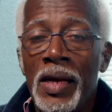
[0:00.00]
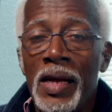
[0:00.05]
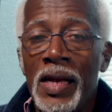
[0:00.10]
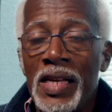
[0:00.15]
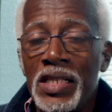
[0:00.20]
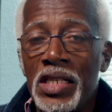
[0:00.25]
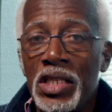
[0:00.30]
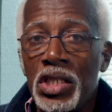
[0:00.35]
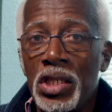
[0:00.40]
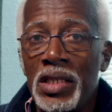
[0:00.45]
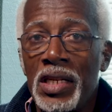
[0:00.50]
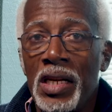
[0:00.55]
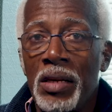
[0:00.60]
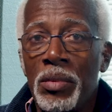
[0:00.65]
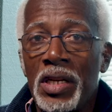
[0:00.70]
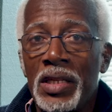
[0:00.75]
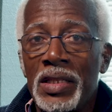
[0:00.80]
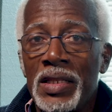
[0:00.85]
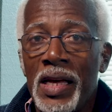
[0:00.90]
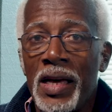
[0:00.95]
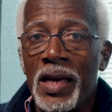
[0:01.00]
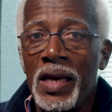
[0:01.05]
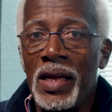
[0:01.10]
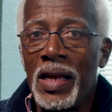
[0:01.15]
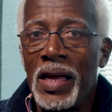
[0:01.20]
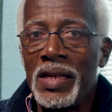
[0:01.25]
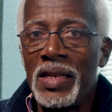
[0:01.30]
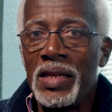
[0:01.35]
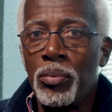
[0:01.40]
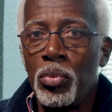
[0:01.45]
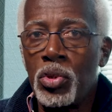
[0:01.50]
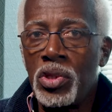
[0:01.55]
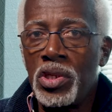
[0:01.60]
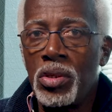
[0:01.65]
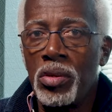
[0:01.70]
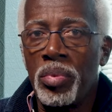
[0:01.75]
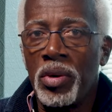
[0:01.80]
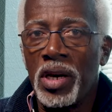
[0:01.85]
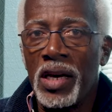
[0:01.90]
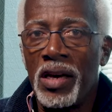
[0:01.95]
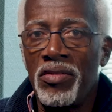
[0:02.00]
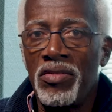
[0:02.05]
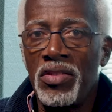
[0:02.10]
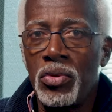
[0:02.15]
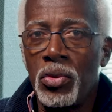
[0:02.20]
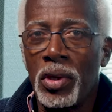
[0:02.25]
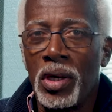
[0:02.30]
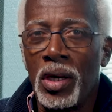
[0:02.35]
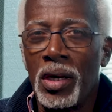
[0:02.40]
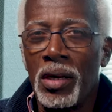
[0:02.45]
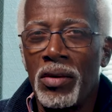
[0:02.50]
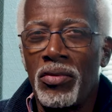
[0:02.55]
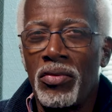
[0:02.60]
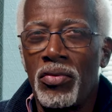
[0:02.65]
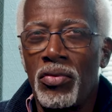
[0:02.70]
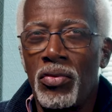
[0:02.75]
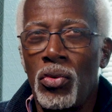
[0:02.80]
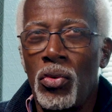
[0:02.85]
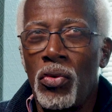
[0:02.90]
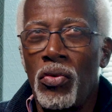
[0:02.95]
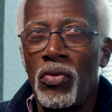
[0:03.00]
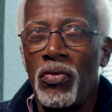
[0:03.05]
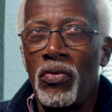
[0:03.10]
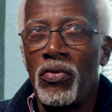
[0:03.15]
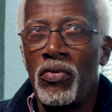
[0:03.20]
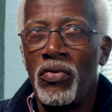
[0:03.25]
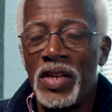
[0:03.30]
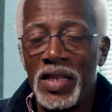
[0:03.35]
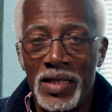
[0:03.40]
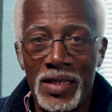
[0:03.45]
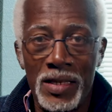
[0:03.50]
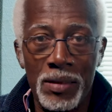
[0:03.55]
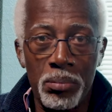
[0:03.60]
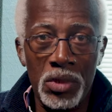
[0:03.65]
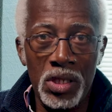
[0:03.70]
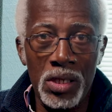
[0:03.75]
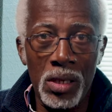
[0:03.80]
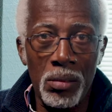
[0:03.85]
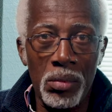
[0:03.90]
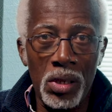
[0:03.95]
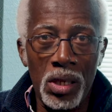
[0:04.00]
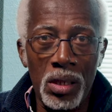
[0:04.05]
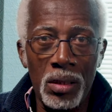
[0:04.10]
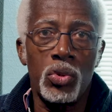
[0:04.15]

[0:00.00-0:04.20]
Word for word: La CGTM, quant à elle, a déposé un préavis de grève le 20 septembre.